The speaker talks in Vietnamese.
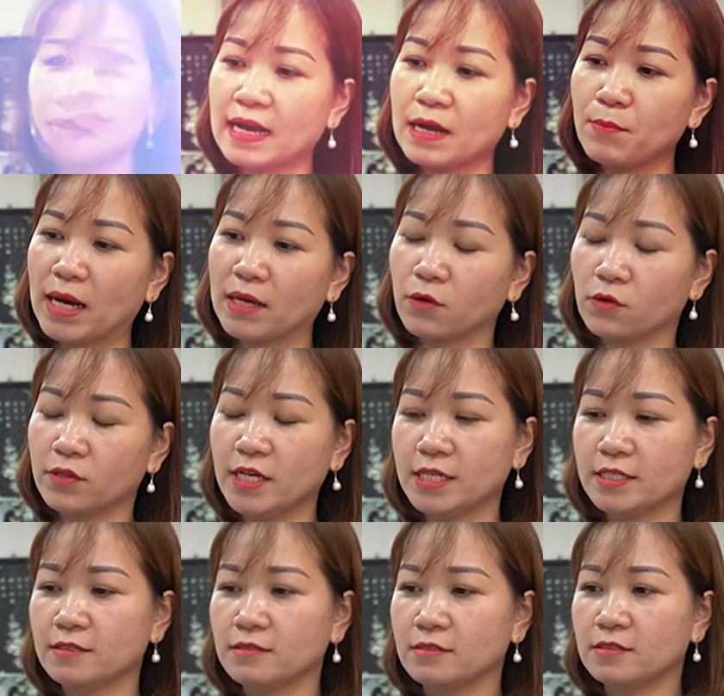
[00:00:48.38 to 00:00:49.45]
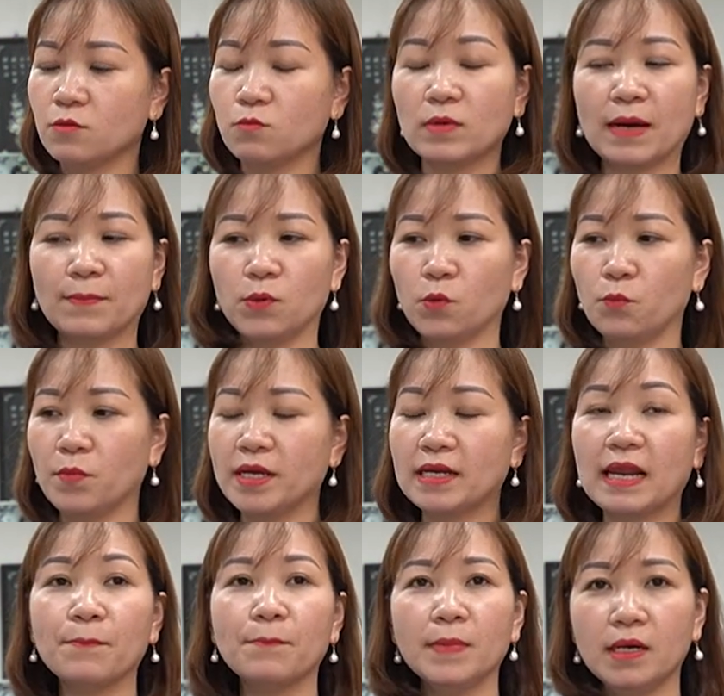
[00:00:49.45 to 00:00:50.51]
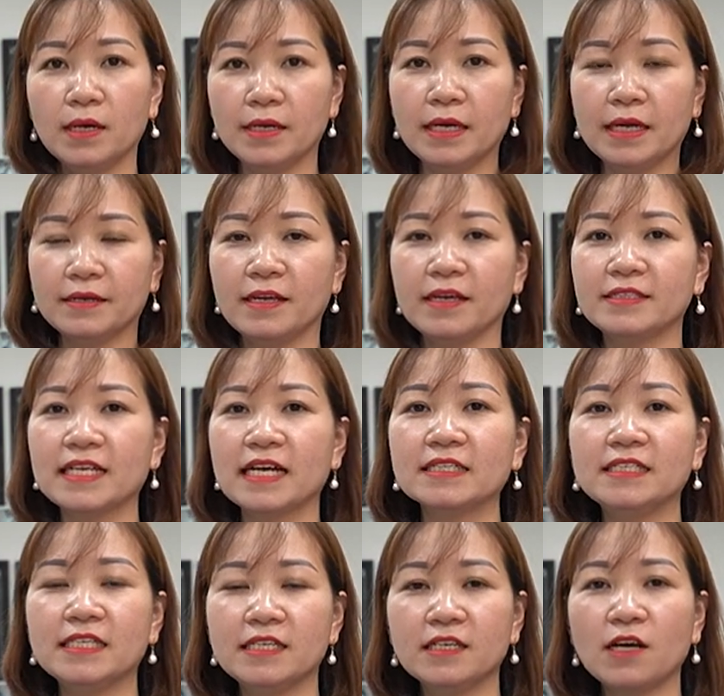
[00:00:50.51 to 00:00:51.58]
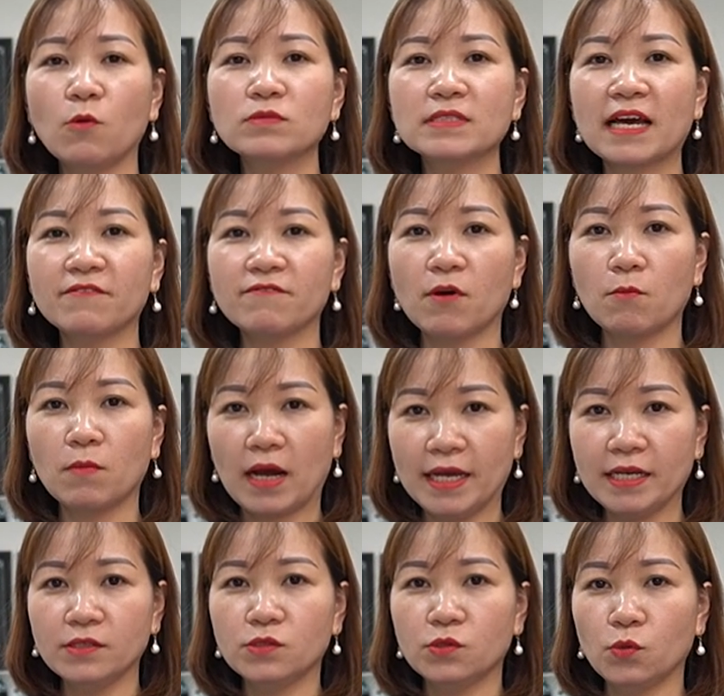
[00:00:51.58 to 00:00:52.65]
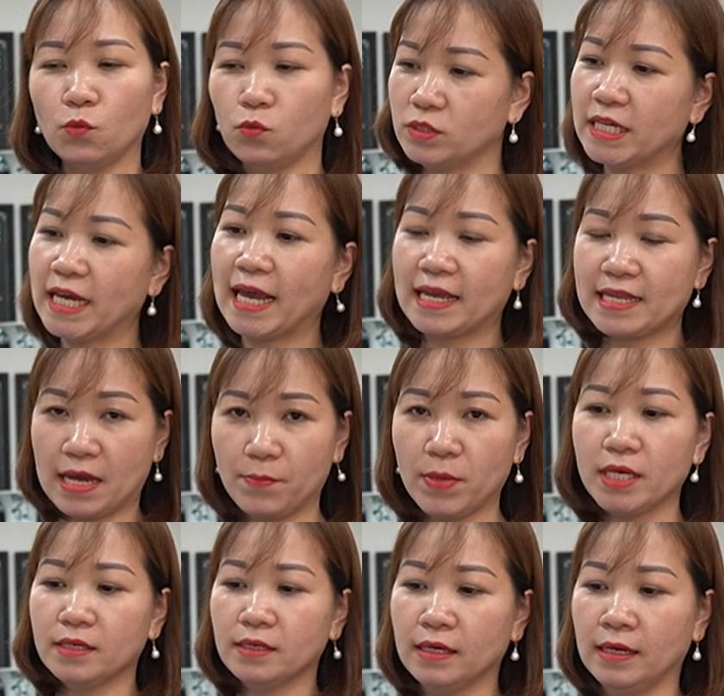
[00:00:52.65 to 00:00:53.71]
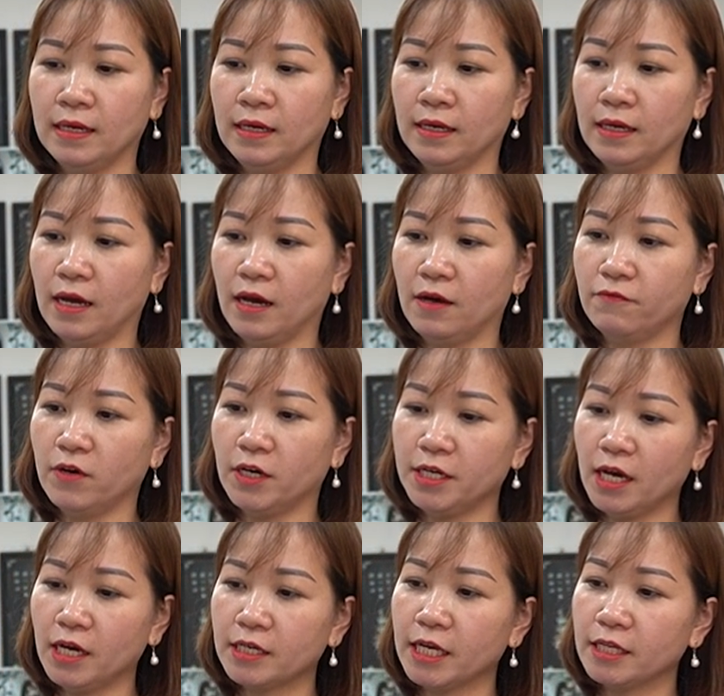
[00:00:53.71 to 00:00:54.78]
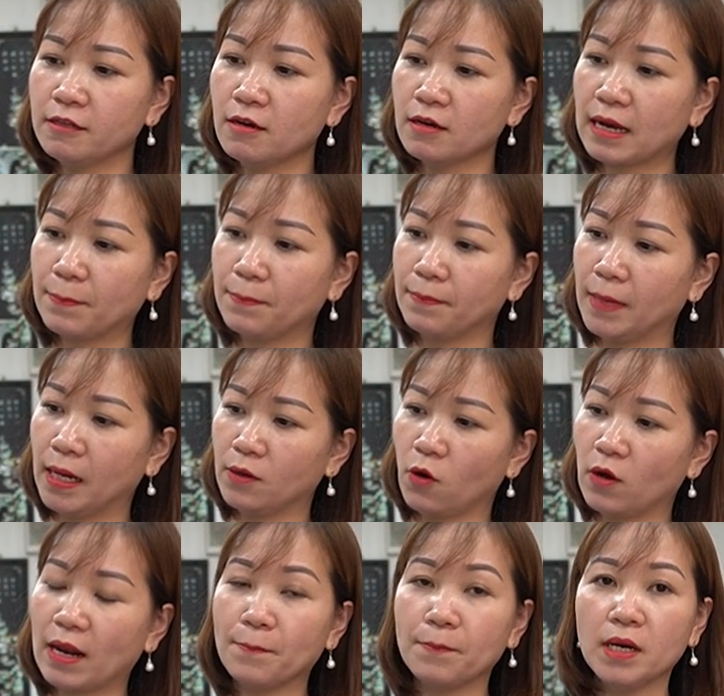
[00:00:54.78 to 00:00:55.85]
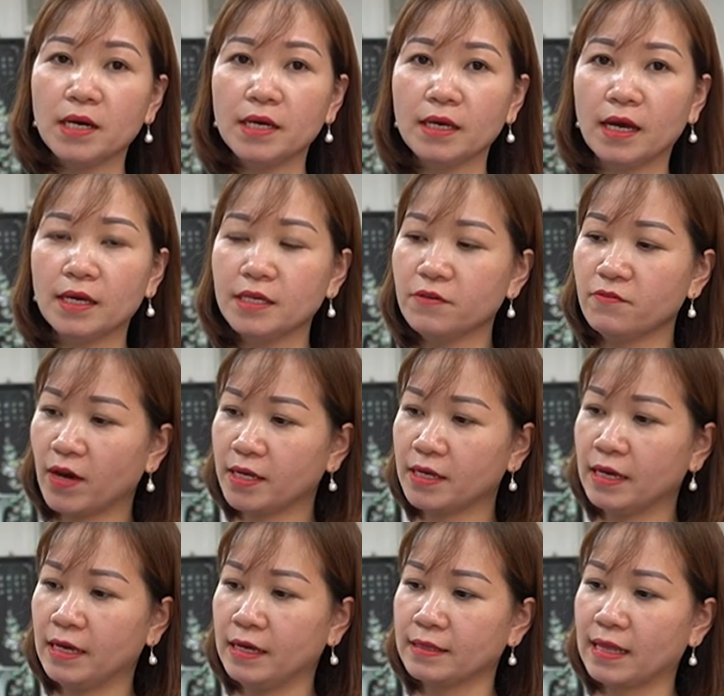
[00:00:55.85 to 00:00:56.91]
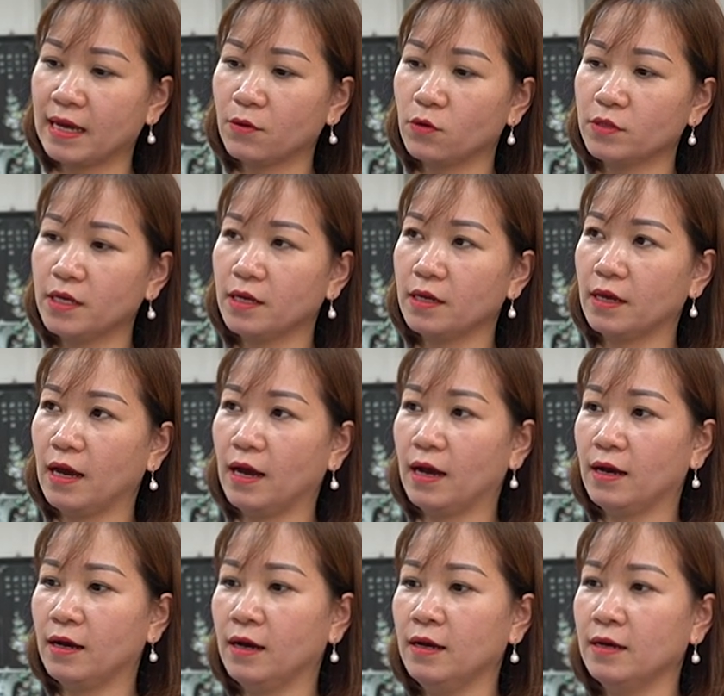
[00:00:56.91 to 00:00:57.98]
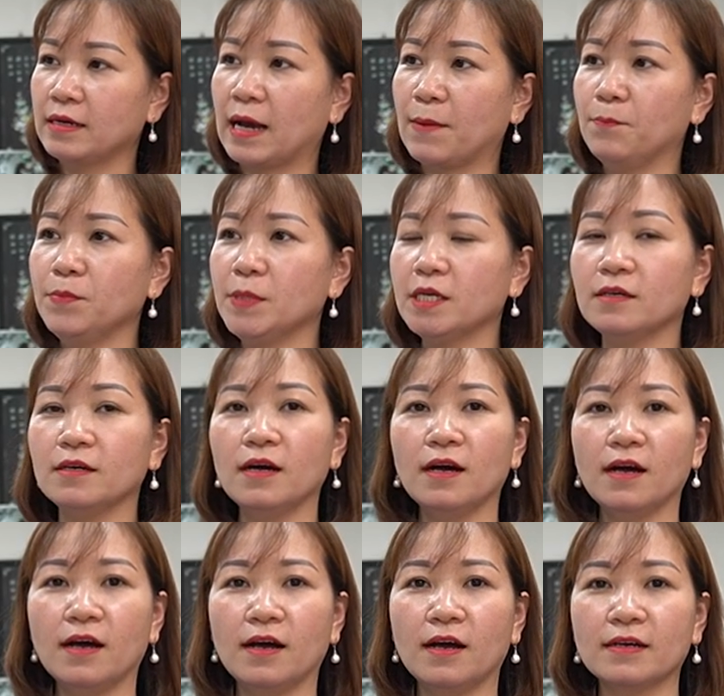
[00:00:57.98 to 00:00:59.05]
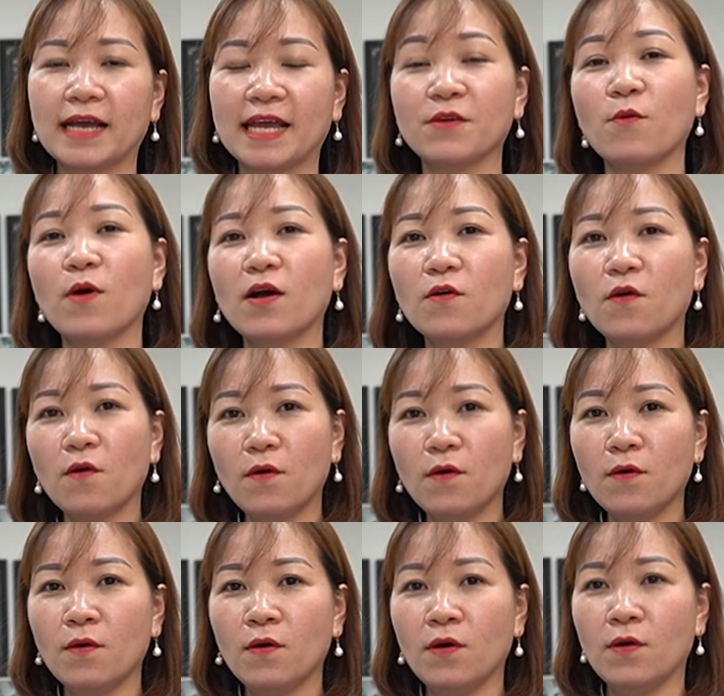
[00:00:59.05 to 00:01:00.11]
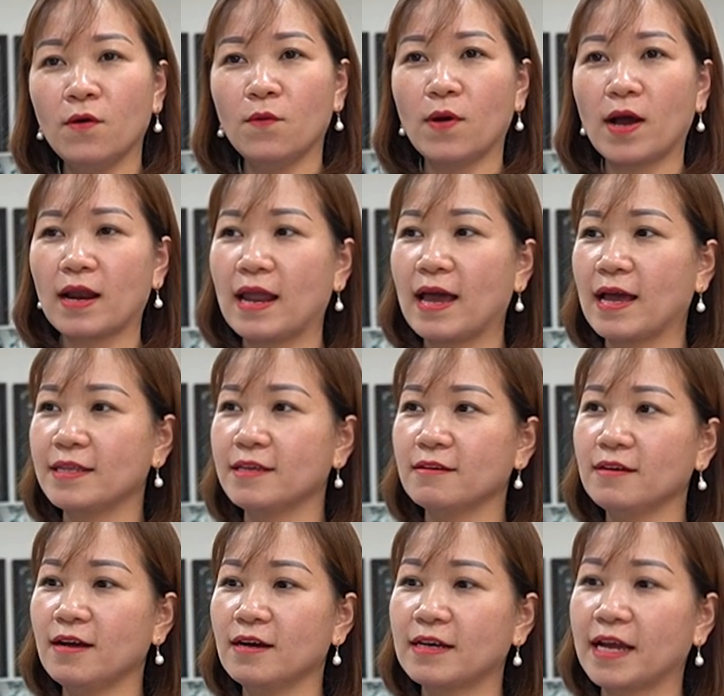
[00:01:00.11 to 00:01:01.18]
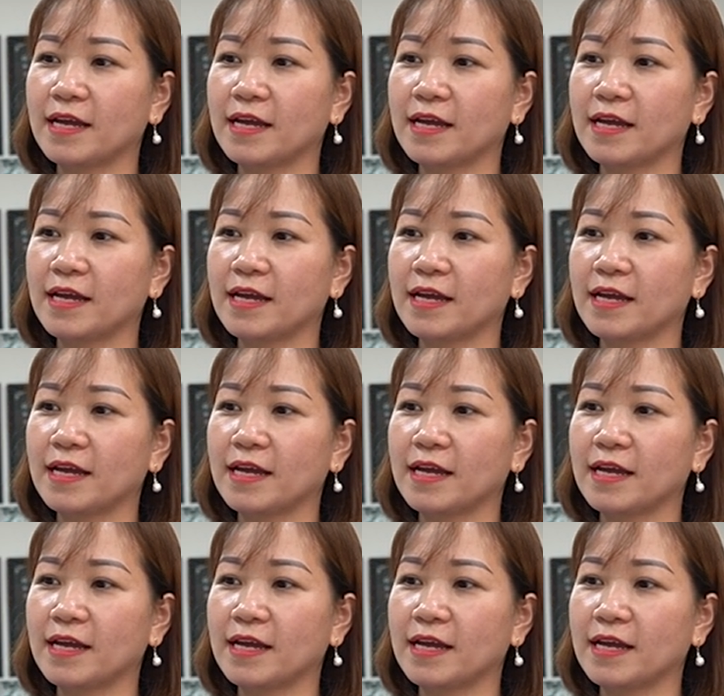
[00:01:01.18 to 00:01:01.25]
Các bạn có thể sử dụng cặp lục bình 50 để trang trí không gian phòng khách, tủ tre nhà mình. À, với à, kích thước cặp lọ 50 à, như vậy, ta có thể à, cắm những à, cành hoa khô hoặc là những à,